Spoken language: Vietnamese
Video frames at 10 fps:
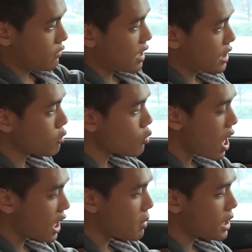và thông
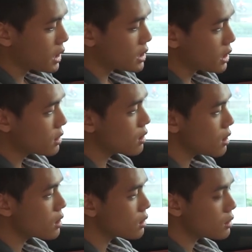qua cái màn hình chính
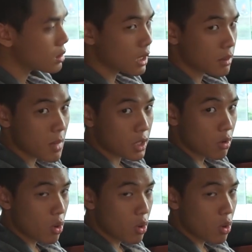giữa cái bản đồng